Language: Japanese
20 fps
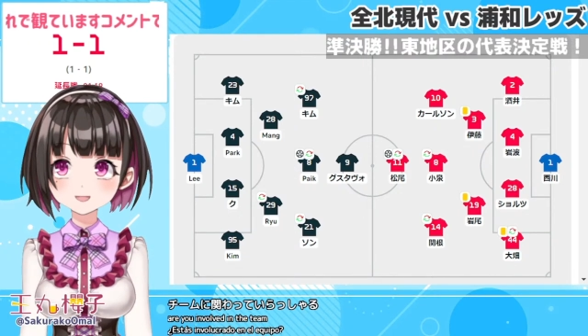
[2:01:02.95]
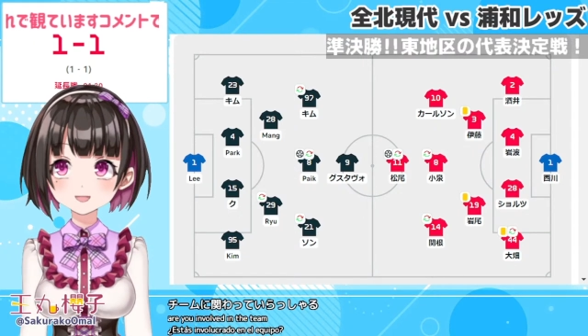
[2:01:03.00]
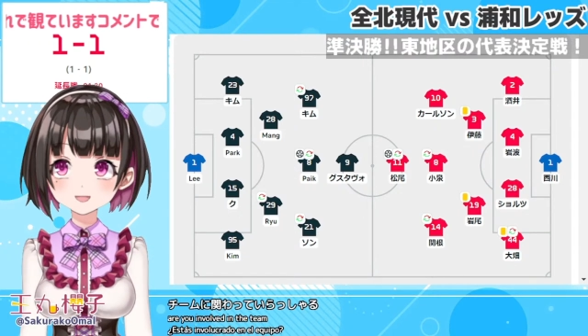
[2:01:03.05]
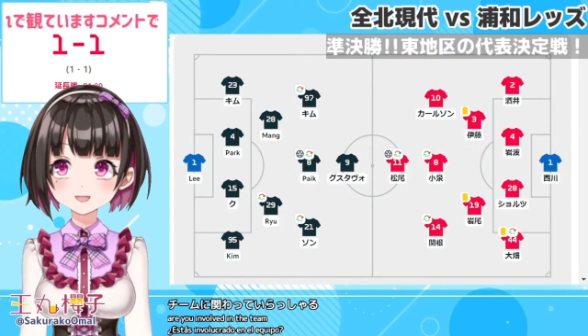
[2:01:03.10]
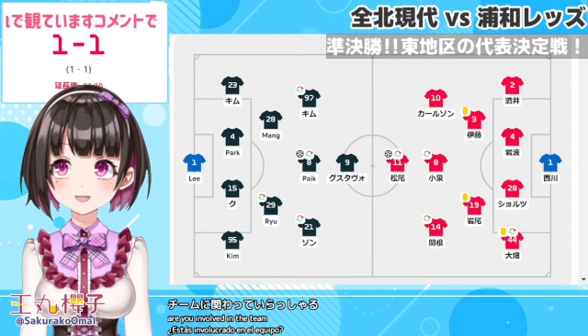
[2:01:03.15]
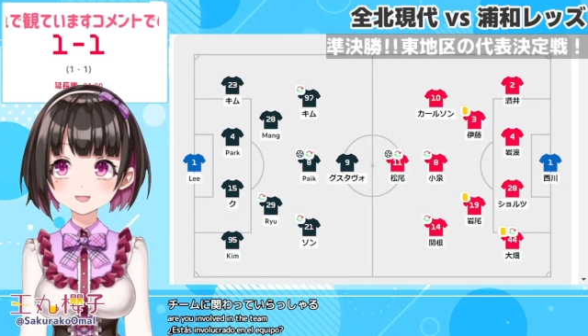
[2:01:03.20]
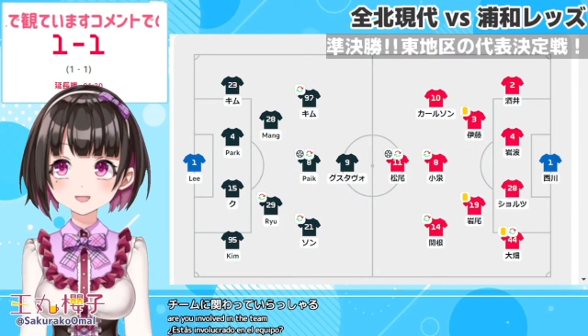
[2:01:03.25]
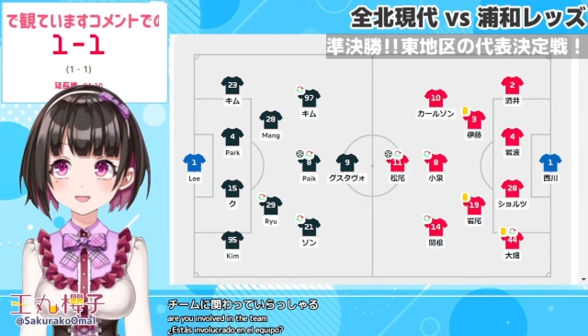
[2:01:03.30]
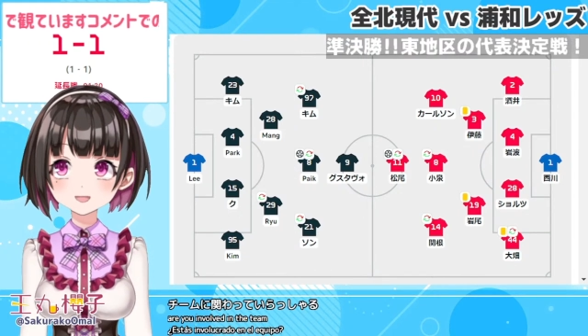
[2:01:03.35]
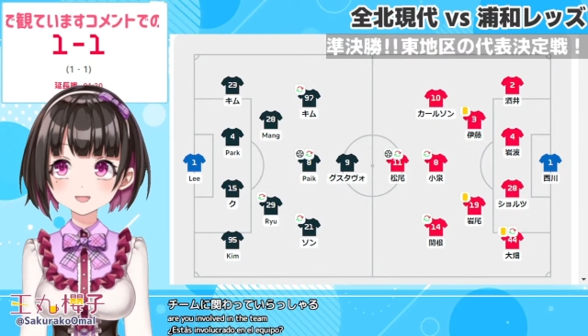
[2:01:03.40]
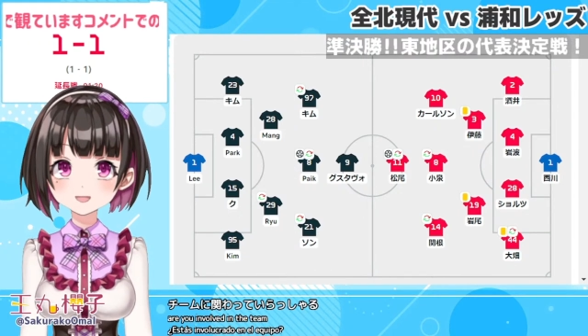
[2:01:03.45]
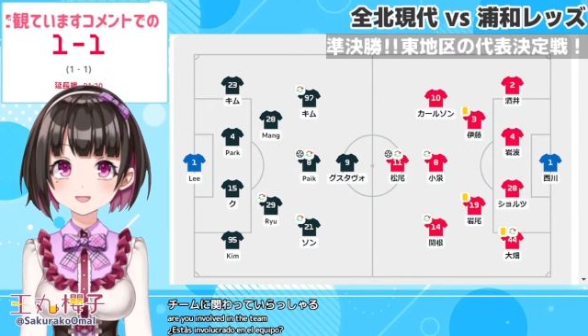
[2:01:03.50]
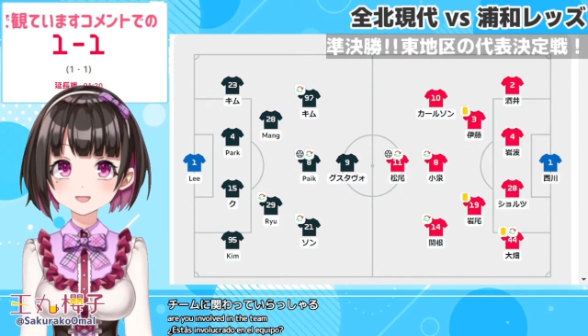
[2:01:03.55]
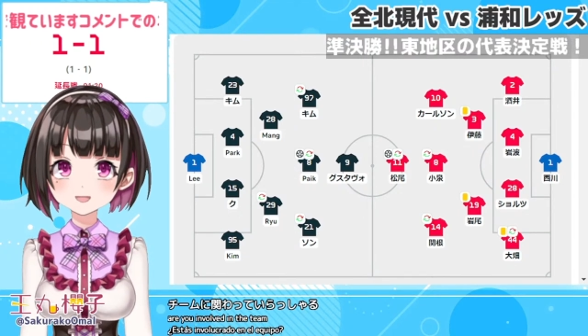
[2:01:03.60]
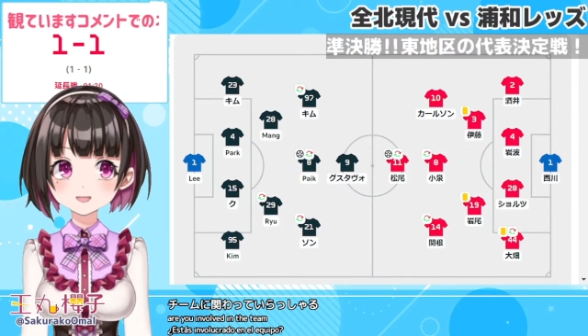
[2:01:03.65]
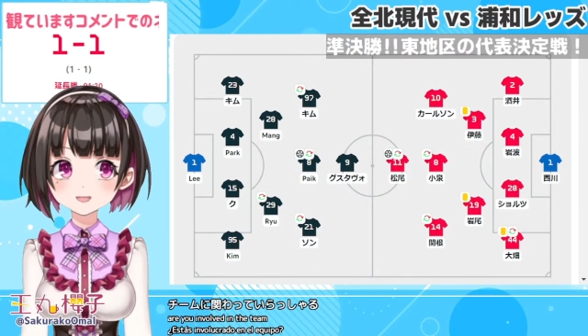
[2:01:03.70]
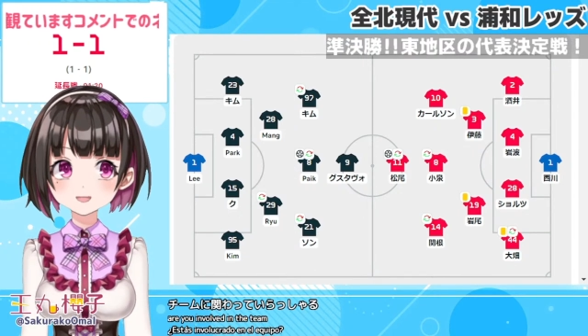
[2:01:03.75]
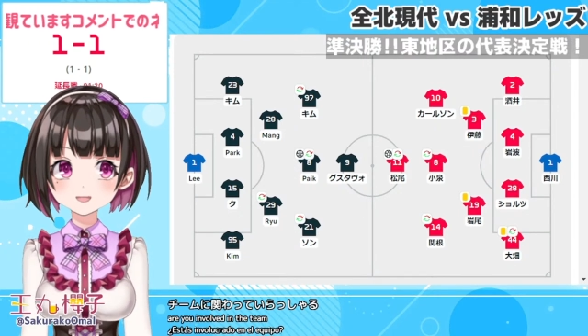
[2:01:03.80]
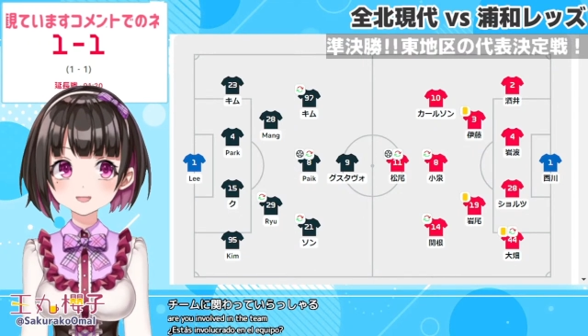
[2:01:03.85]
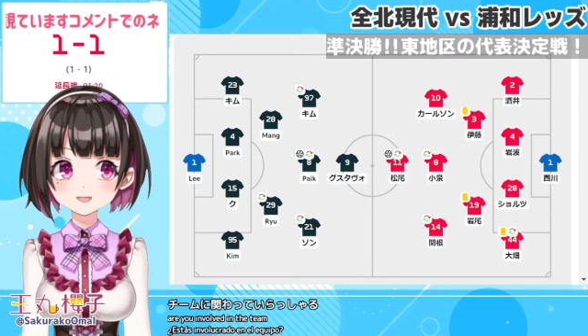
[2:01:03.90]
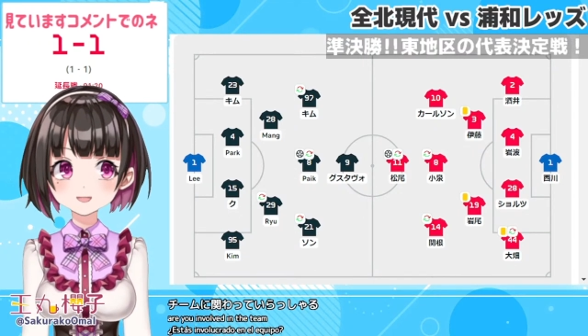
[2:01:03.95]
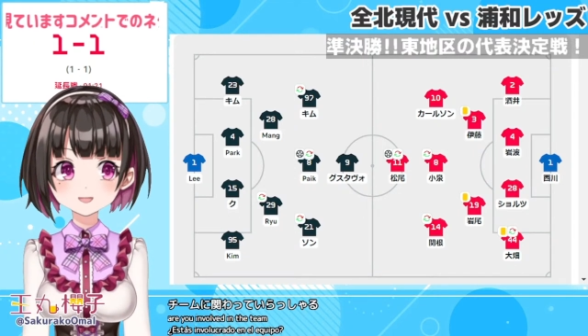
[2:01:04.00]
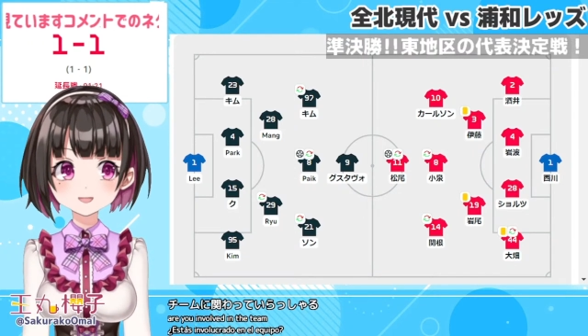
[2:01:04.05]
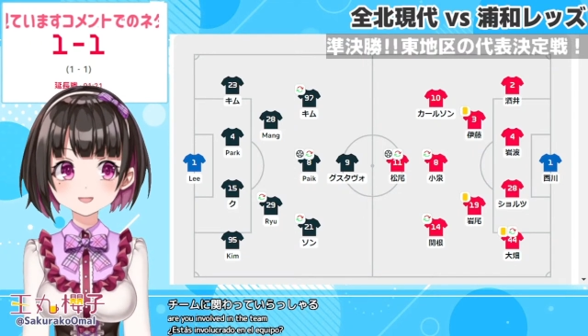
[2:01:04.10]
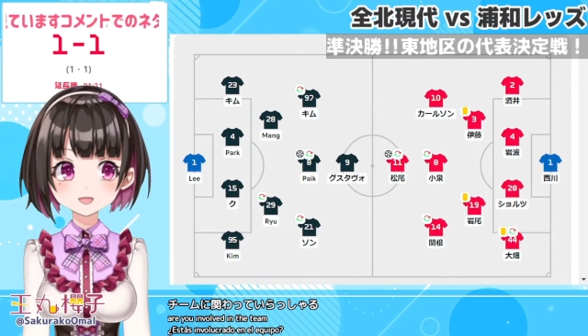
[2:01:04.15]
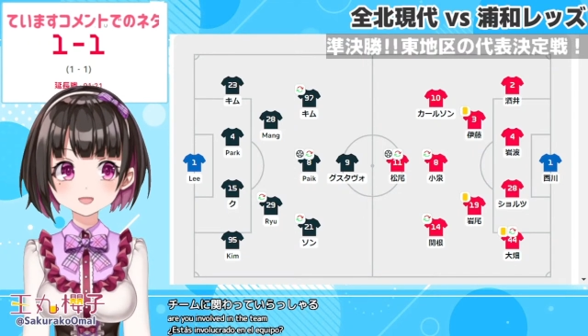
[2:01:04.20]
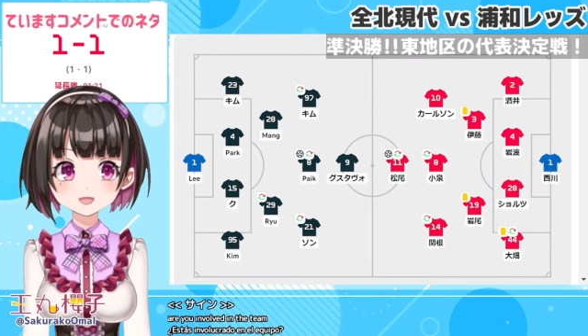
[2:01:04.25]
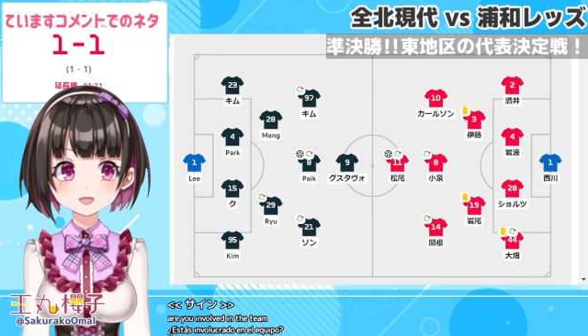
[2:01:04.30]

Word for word: さあ、延長戦。